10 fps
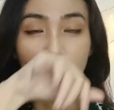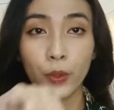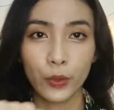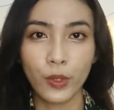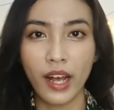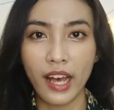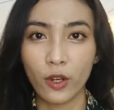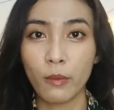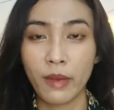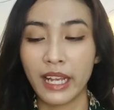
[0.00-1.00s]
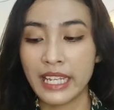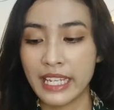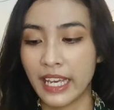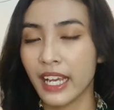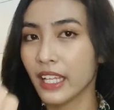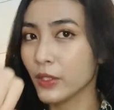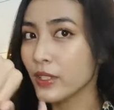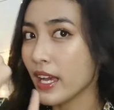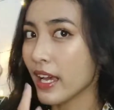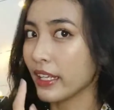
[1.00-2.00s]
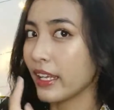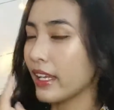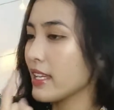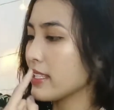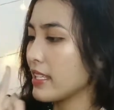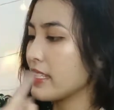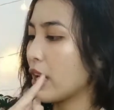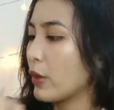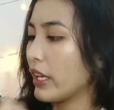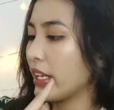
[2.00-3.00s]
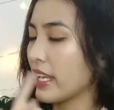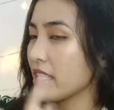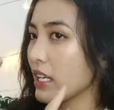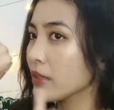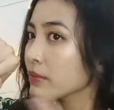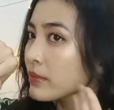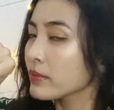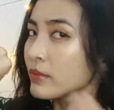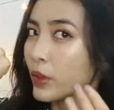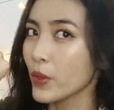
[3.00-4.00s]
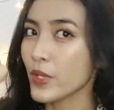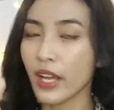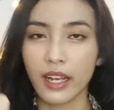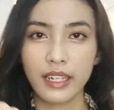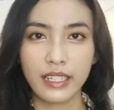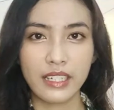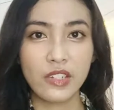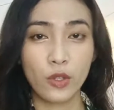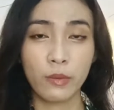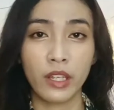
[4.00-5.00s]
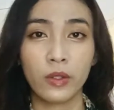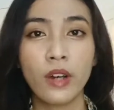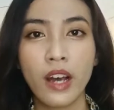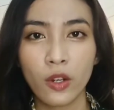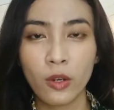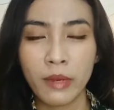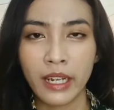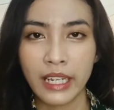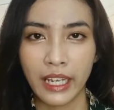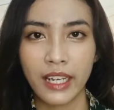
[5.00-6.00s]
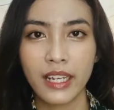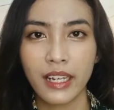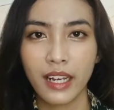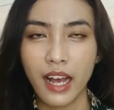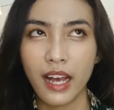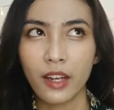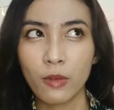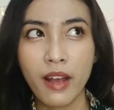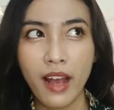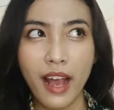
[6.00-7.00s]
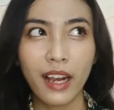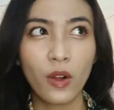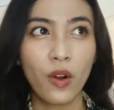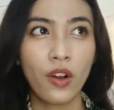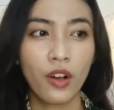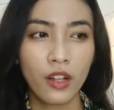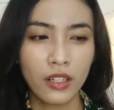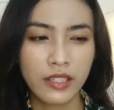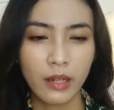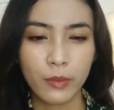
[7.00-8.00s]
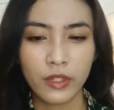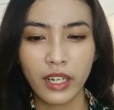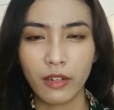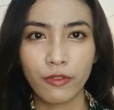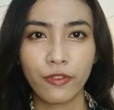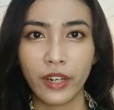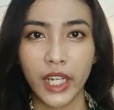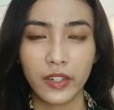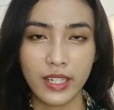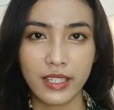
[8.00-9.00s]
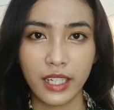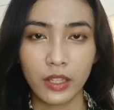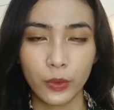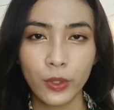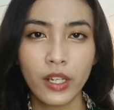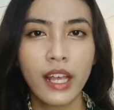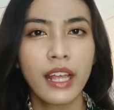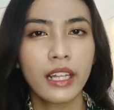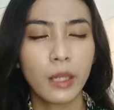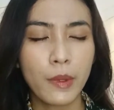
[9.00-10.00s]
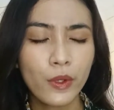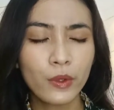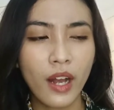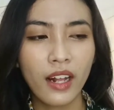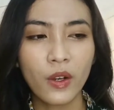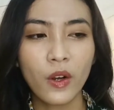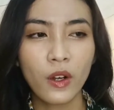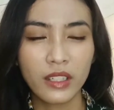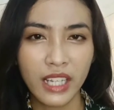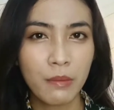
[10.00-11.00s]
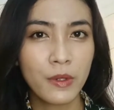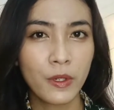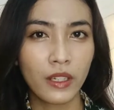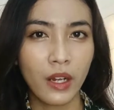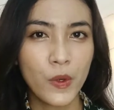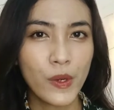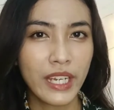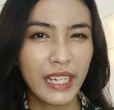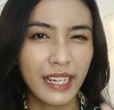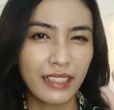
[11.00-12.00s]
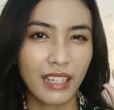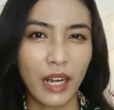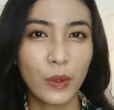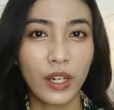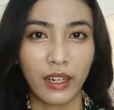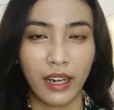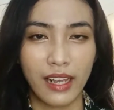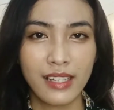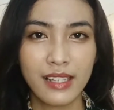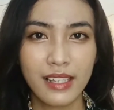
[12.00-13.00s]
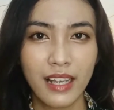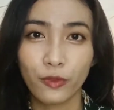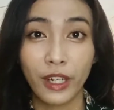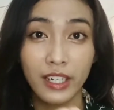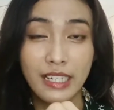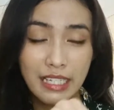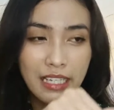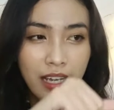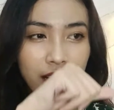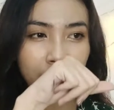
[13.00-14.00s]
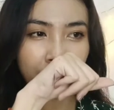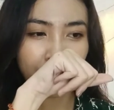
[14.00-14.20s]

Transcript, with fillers: Nah, untuk aromanya itu dari sejauh ini aja udah kecium gitu aromanya aroma alkohol campur dengan fragrance gitu tapi untuk alkoholnya menurut aku ini nggak terlalu keras untuk fragrance-nya